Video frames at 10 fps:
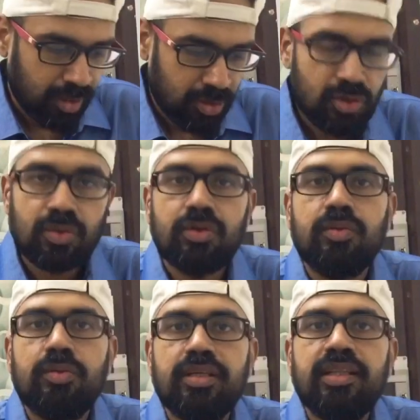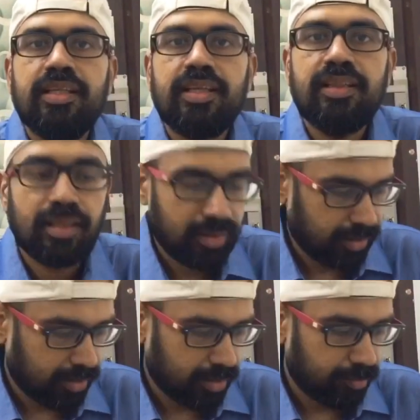ஸோ இந்த இந்த
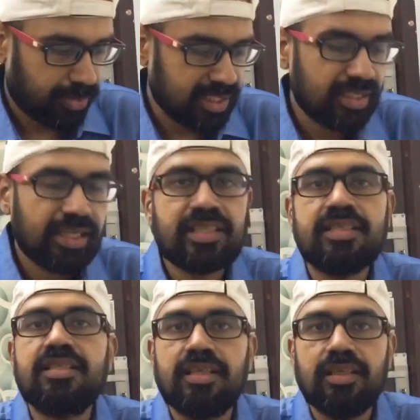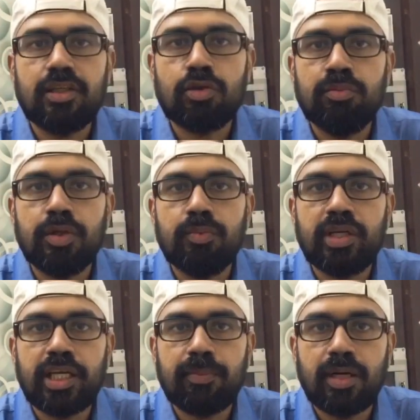ப்ரெசன்டேஷன் ஸ்கில்லுக்கு ரொம்ப
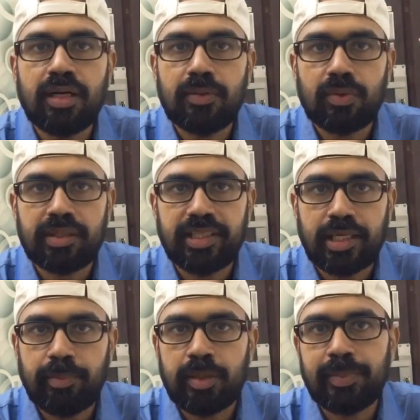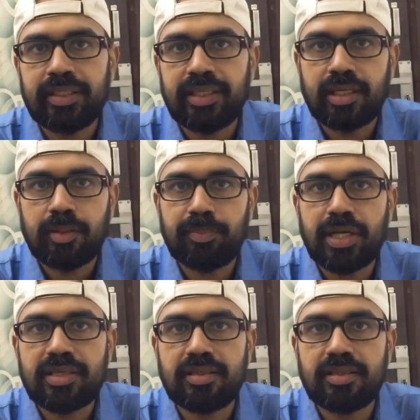முக்கியமான ஒரு திறமைன்னு பார்த்தீங்கன்னா பேச்சு